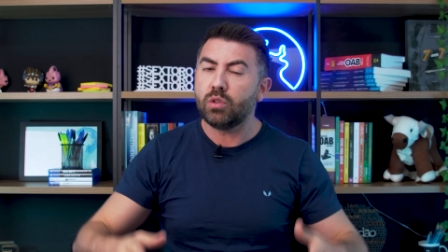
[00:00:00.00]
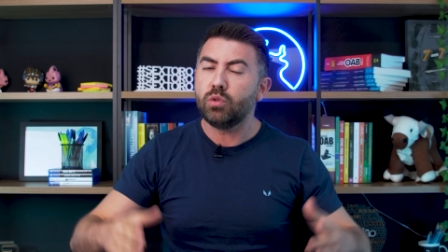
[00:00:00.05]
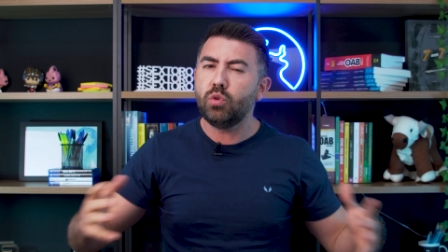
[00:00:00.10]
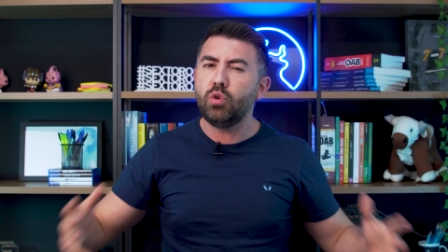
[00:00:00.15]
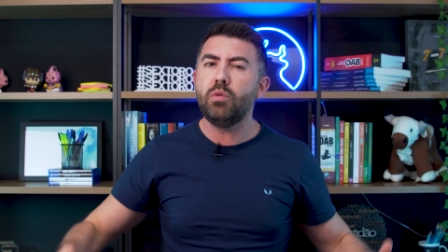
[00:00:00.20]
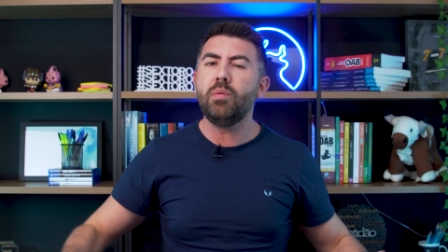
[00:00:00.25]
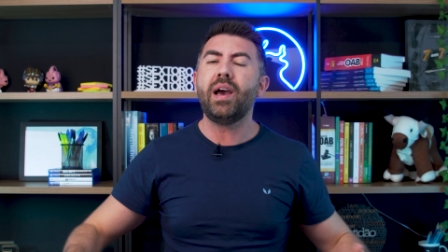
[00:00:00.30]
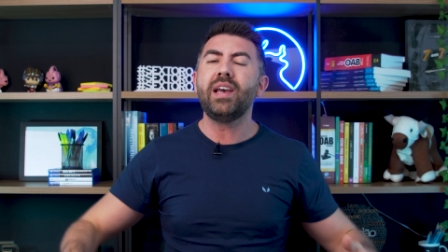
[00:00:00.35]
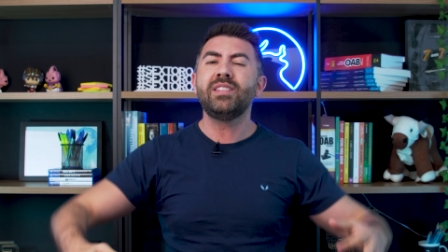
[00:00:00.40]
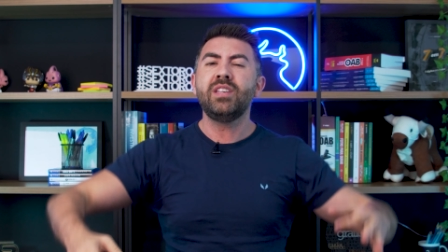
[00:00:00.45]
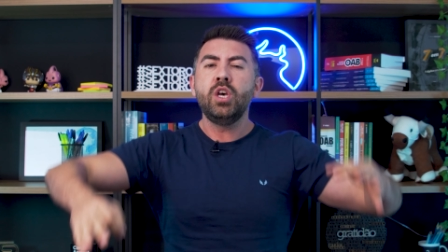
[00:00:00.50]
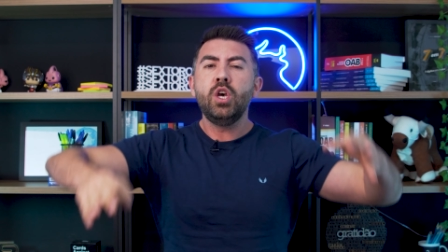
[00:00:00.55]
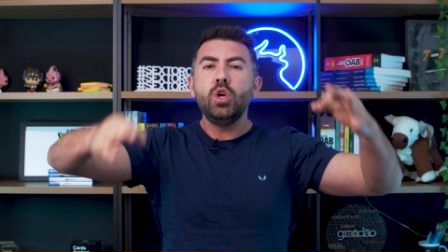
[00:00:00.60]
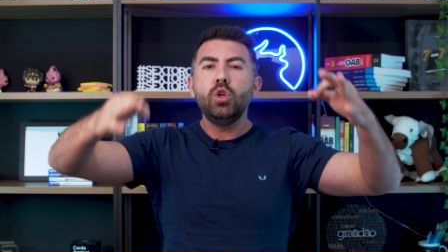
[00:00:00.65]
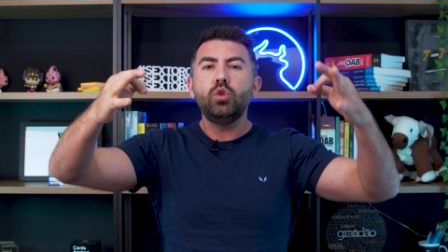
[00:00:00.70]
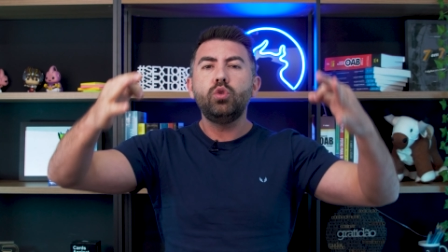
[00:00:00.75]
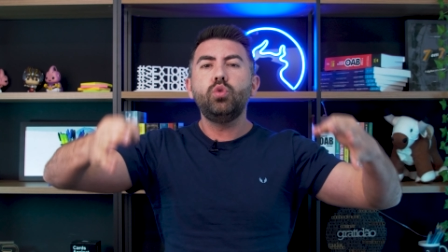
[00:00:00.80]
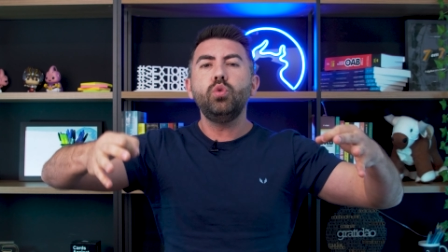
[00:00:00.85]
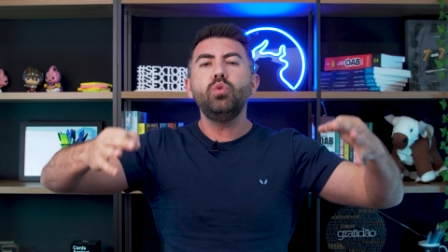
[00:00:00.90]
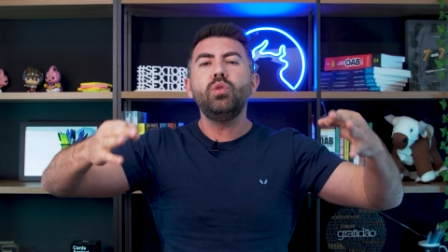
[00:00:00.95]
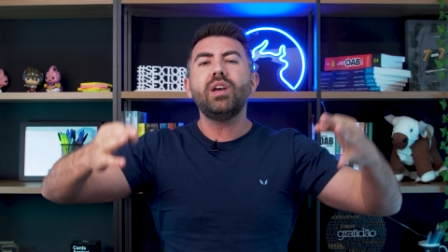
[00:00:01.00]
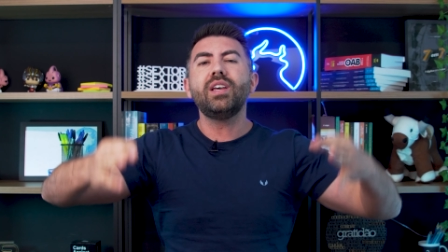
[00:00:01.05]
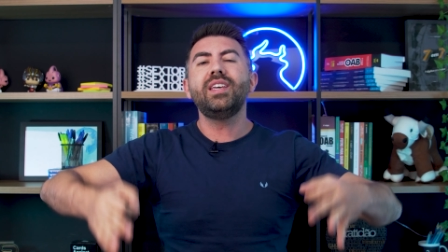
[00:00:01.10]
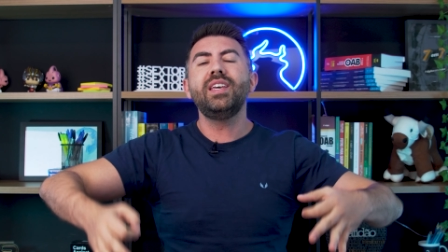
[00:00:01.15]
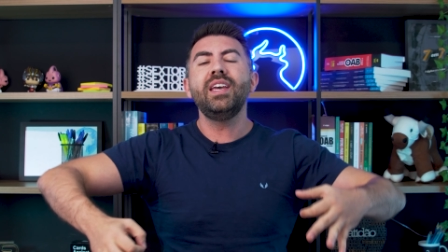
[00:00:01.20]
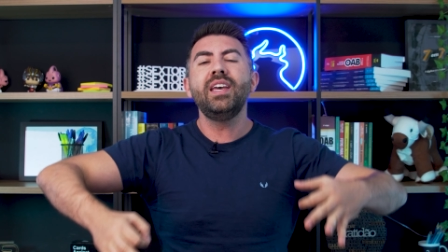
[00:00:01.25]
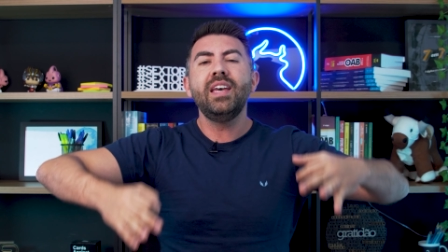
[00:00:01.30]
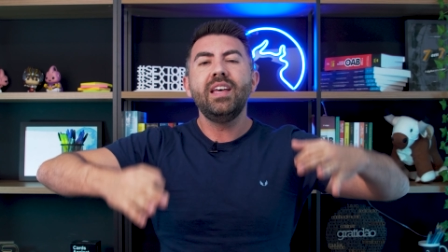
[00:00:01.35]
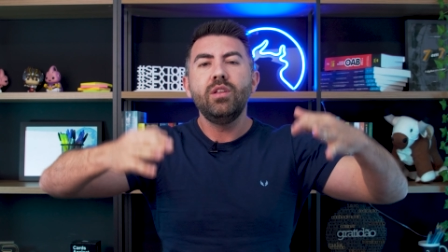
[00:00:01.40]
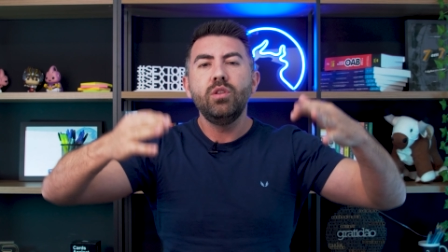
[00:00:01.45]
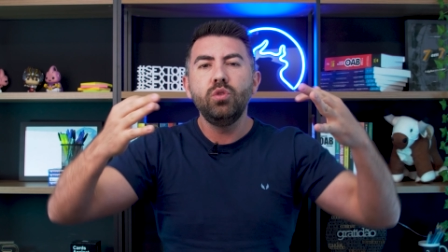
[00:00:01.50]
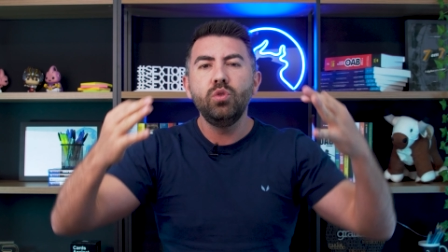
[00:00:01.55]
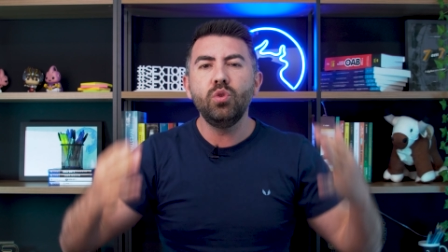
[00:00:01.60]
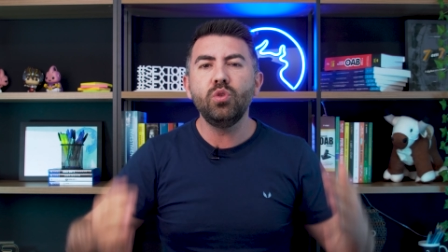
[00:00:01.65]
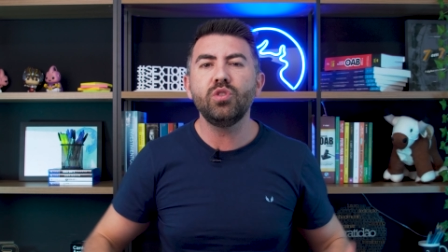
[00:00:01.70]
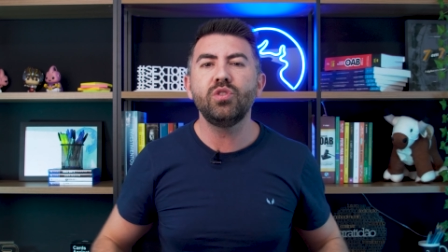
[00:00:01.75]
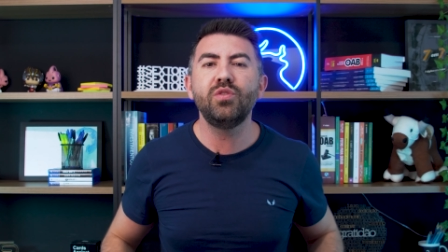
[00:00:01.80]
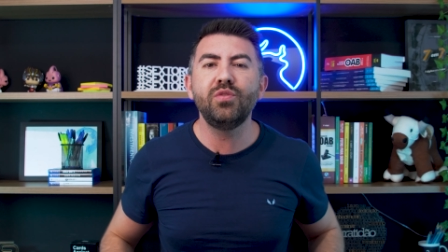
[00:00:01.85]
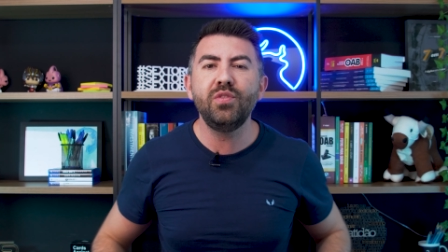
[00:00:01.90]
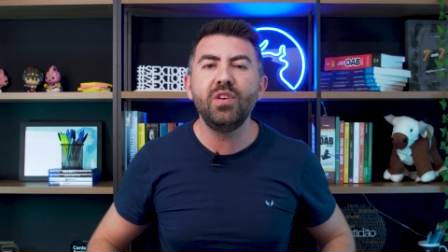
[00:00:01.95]
Tudo mais, tudo aqui
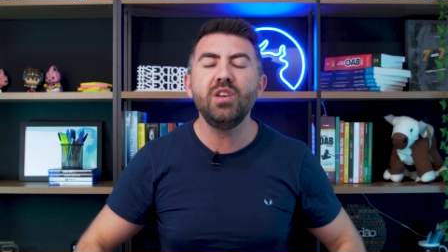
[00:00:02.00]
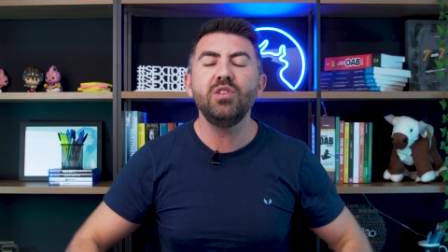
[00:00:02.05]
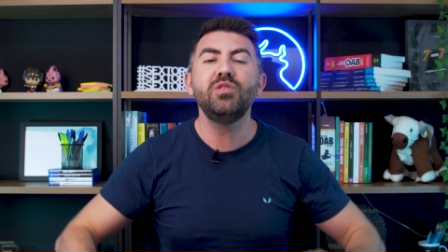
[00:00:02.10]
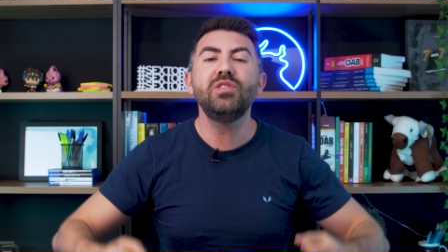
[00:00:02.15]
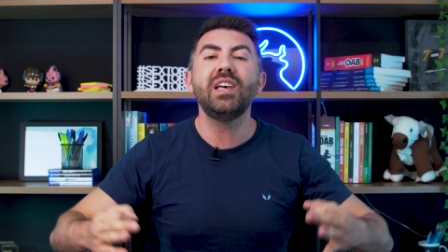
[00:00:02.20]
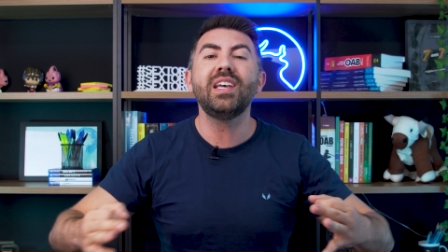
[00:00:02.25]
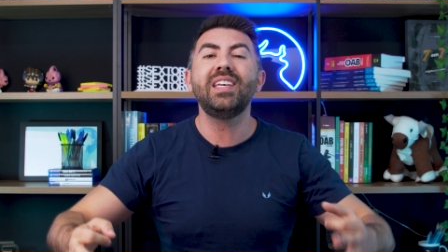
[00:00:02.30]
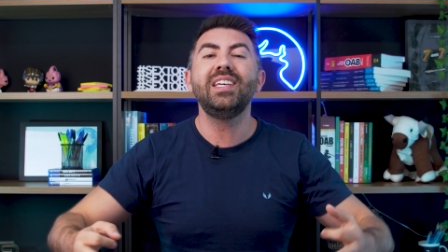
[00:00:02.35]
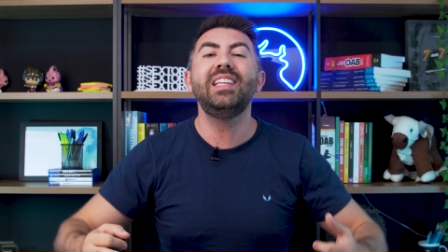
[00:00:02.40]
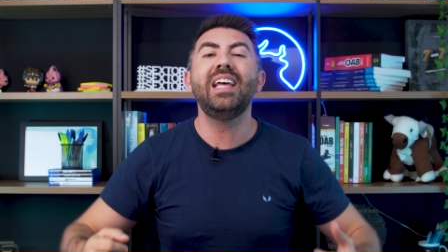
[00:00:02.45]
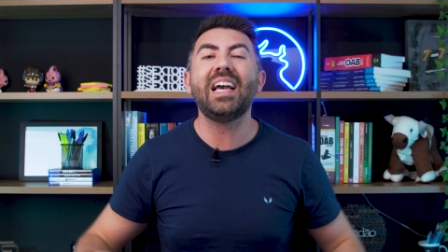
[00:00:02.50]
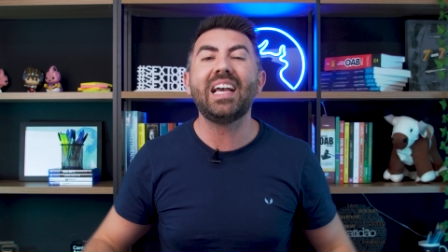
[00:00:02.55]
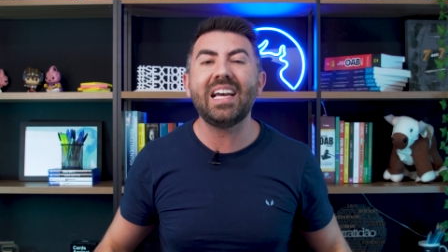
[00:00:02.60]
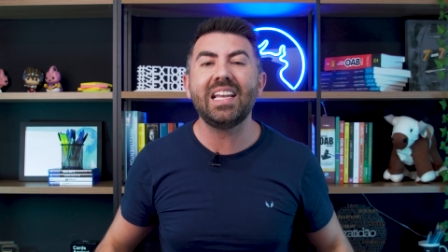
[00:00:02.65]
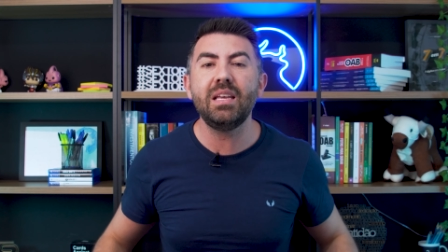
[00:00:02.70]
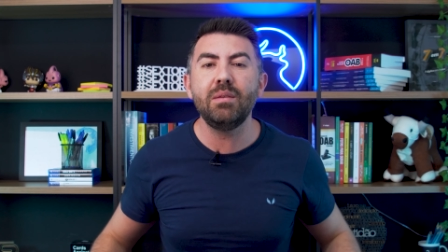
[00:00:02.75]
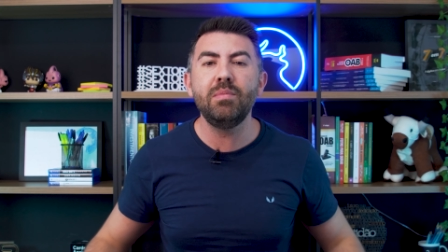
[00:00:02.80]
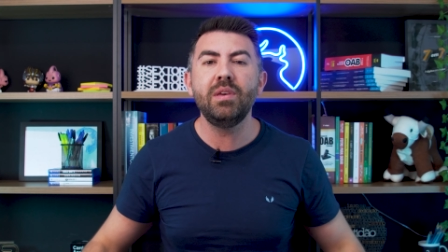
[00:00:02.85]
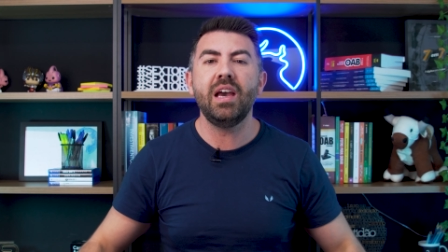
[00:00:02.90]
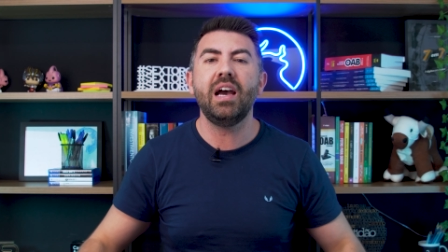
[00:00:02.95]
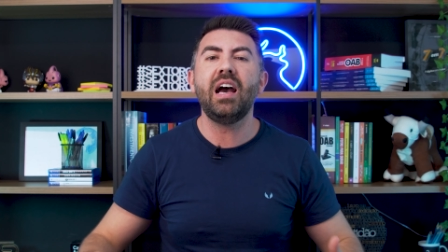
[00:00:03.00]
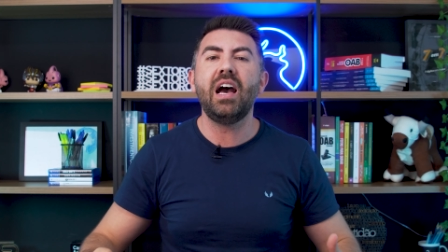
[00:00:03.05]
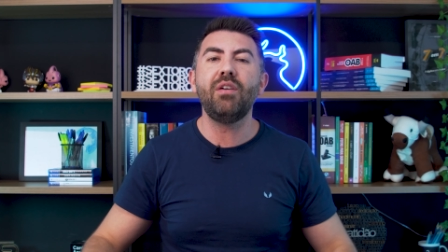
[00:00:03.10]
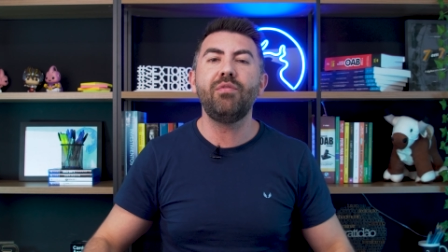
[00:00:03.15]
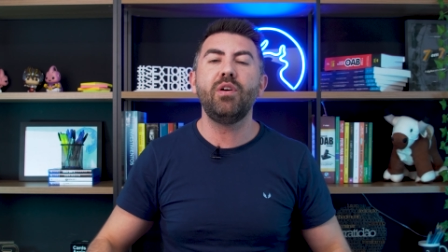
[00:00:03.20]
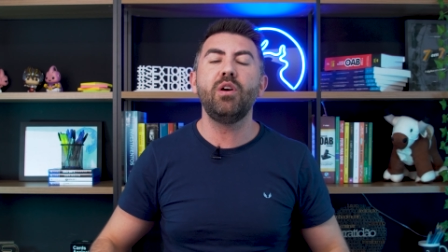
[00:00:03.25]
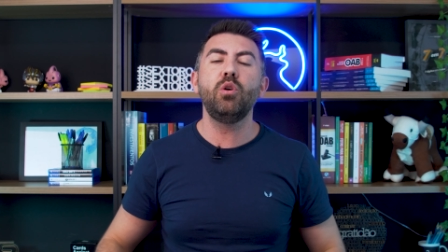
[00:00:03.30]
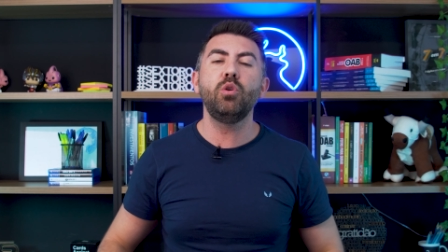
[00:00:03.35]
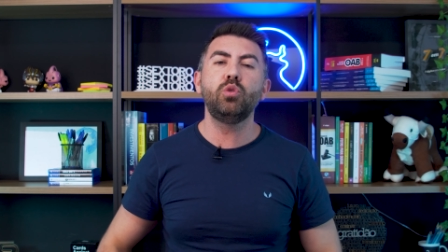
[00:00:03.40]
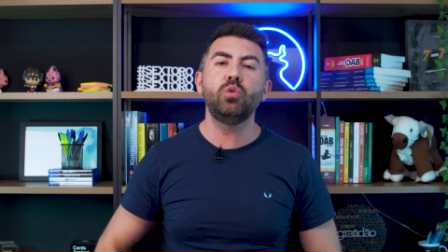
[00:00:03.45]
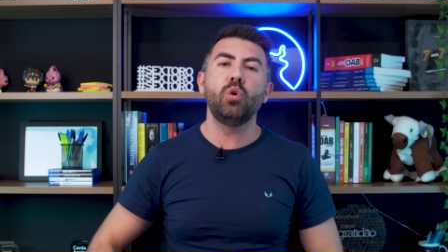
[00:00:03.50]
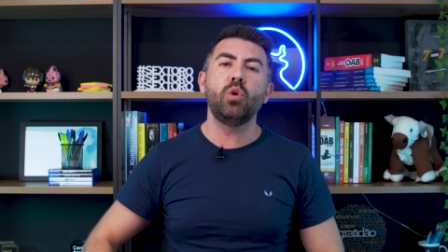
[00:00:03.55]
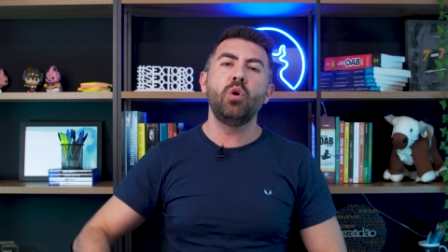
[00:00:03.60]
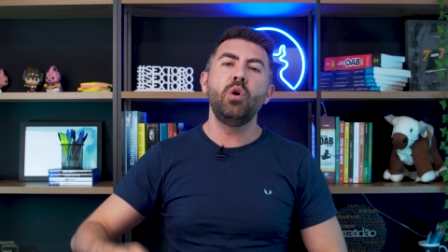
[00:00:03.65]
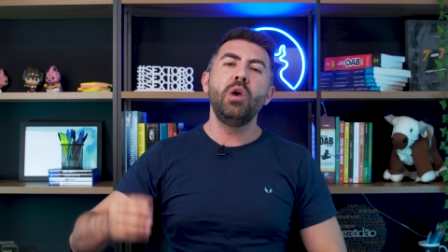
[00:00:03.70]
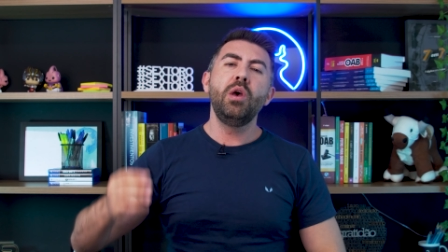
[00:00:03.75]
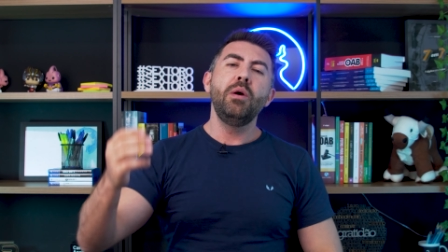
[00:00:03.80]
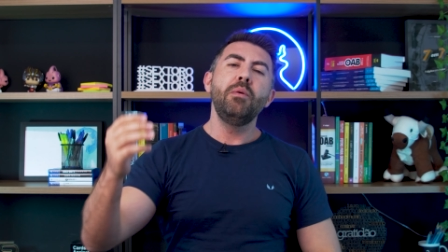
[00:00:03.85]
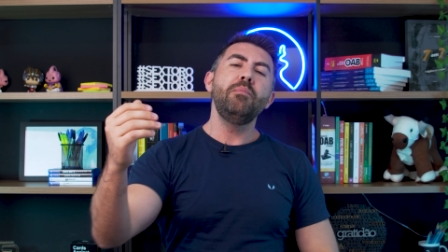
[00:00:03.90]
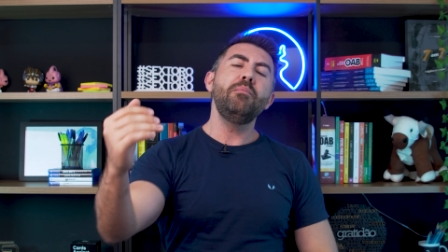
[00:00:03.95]
nos vídeos aqui da Academia Rafael Toro.